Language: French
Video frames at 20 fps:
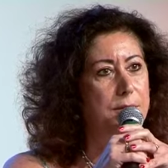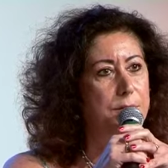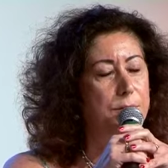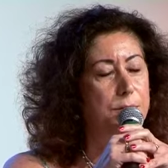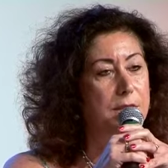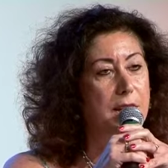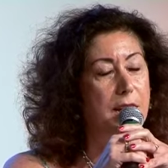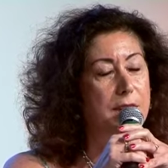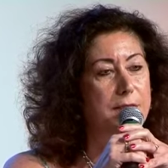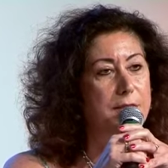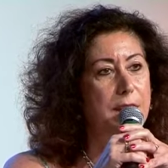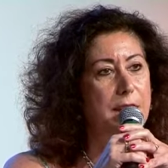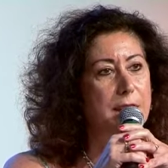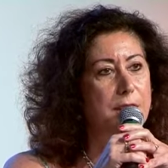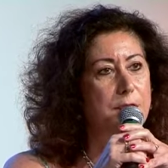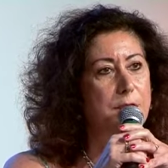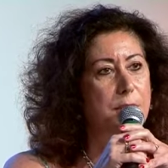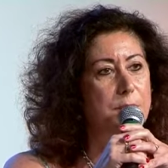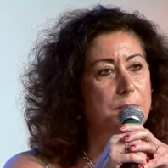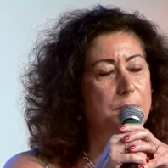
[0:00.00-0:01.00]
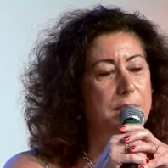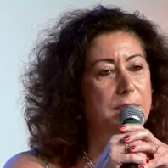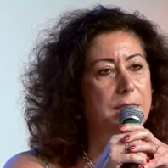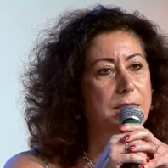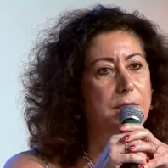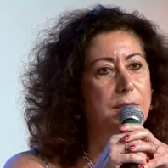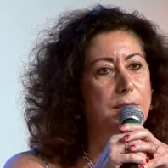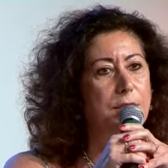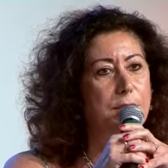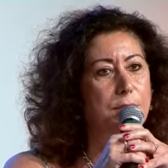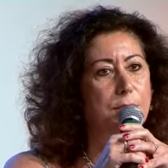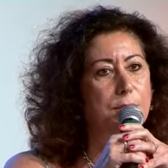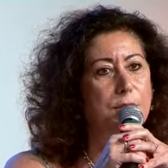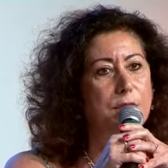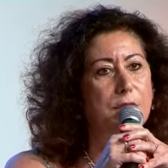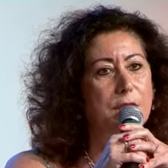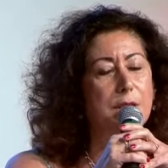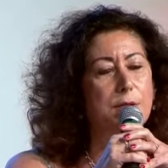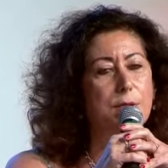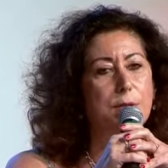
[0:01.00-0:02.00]
du travail comme étant un
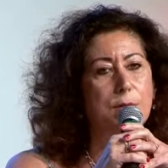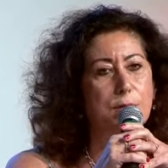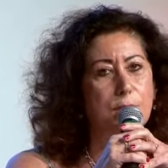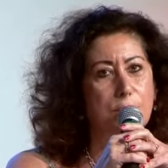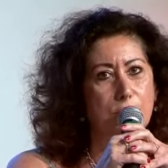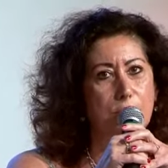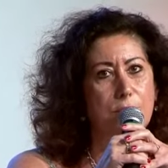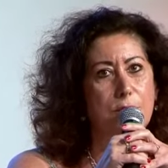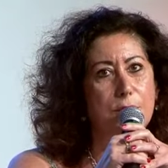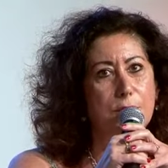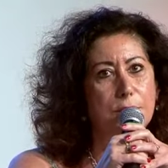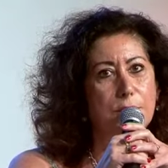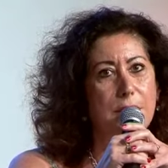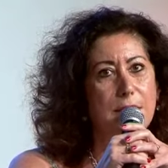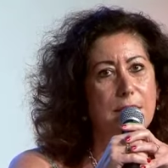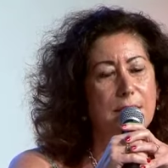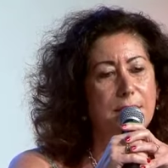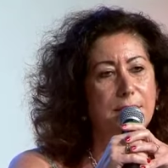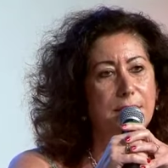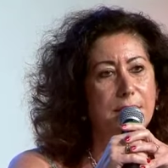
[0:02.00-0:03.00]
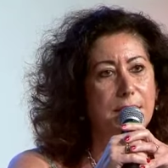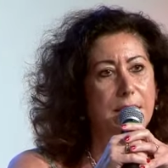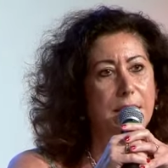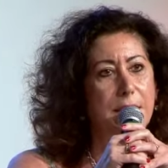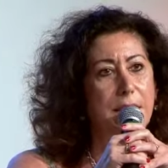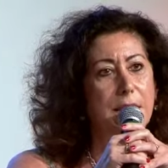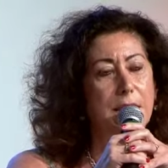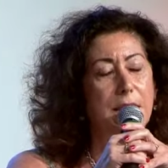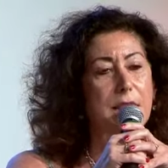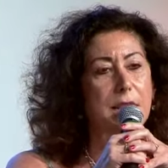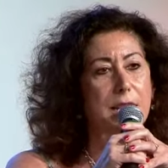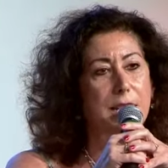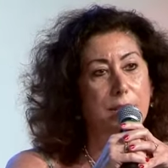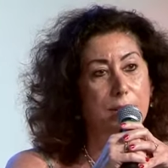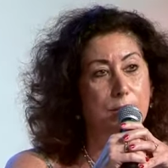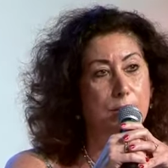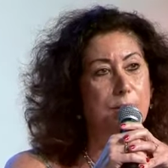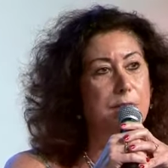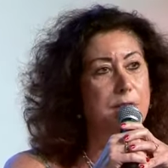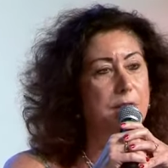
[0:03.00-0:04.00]
outil de construction de la santé et
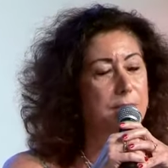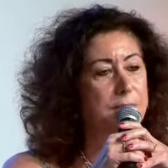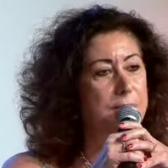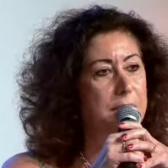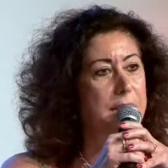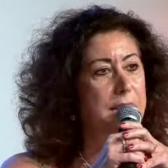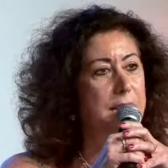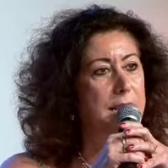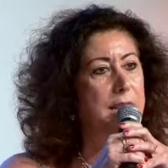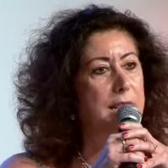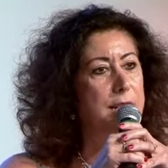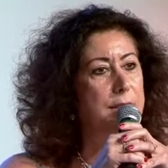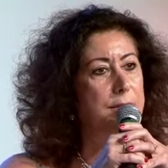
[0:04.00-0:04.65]
dont il fallait